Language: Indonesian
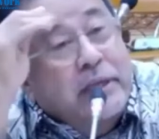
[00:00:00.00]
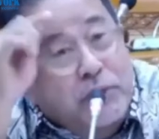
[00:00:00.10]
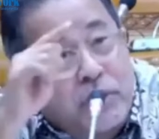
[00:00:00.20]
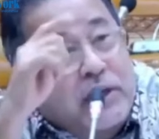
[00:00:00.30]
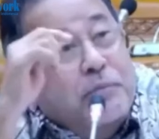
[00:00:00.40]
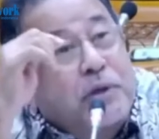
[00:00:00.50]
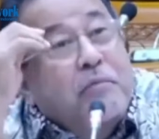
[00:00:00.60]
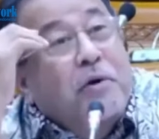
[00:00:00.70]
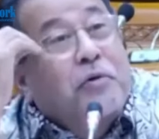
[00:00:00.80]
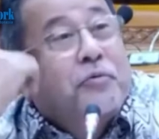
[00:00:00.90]
Itu yang kami
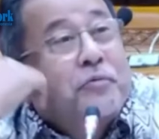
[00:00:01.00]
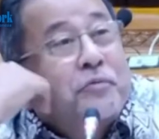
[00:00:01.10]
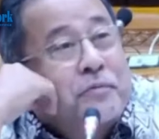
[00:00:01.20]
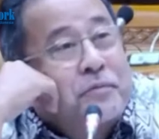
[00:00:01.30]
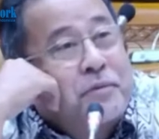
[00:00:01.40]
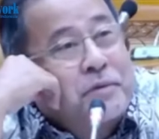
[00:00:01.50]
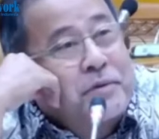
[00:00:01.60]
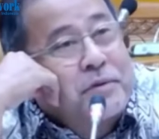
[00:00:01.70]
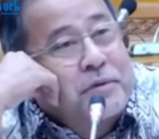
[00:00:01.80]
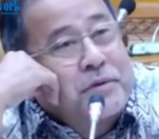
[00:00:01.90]
nggak mau.
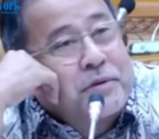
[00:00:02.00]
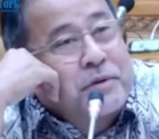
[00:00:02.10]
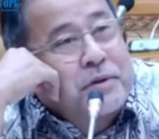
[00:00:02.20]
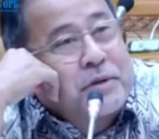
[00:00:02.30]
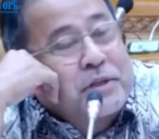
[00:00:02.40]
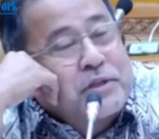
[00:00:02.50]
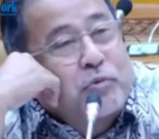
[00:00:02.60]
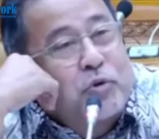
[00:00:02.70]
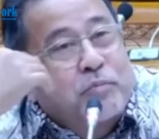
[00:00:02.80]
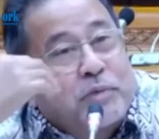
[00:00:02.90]

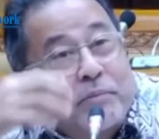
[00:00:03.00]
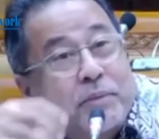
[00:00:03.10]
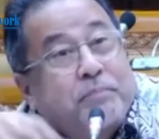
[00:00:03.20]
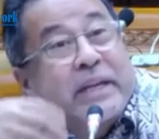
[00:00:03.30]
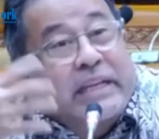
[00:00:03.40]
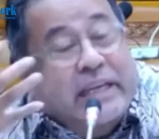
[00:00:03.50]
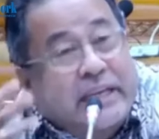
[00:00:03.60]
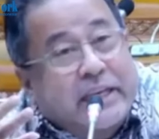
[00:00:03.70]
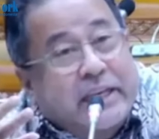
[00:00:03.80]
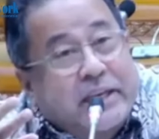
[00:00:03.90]
Sebelum kami
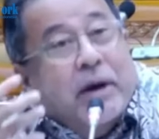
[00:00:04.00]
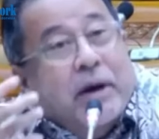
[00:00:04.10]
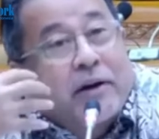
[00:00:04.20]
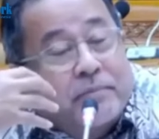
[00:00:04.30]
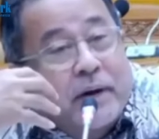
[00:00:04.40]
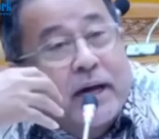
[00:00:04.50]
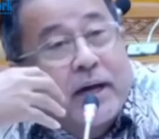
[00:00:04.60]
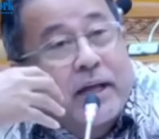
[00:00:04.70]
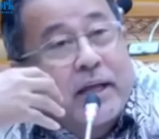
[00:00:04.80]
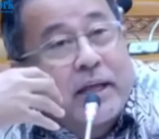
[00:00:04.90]
pergi, maaf Pak,
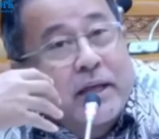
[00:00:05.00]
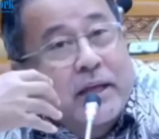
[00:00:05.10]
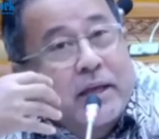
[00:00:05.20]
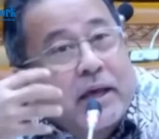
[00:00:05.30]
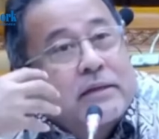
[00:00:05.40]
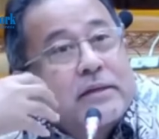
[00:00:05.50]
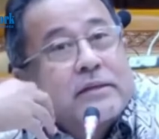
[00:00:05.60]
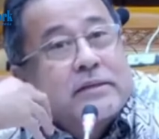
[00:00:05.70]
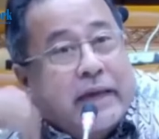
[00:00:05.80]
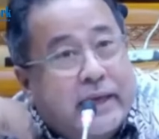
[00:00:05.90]

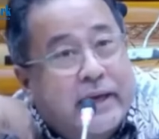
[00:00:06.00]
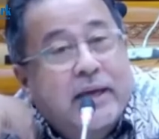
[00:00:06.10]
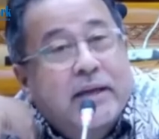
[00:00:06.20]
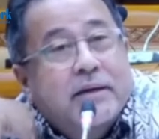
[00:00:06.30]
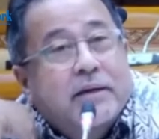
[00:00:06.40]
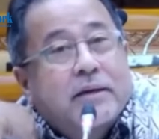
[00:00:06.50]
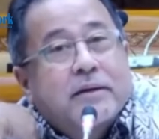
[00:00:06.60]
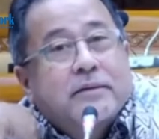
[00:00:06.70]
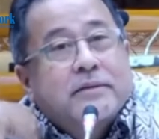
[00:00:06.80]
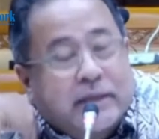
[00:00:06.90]
saya
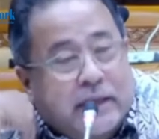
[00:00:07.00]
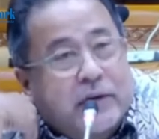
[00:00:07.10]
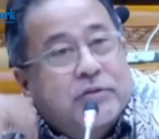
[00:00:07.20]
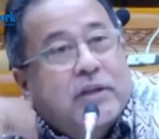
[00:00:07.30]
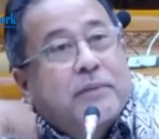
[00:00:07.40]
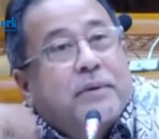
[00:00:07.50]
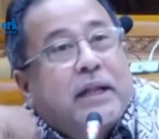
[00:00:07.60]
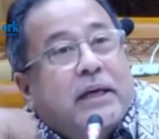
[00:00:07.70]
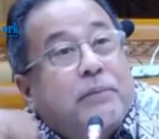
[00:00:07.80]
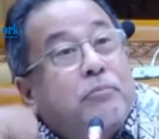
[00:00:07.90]
jadi anggota
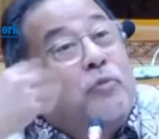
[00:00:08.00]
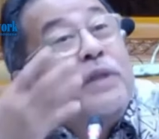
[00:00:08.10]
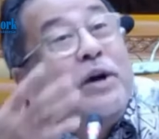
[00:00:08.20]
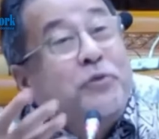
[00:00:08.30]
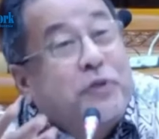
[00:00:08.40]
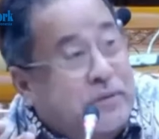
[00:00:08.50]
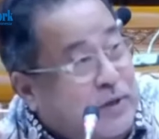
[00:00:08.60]
DPR lagi belum tahu nih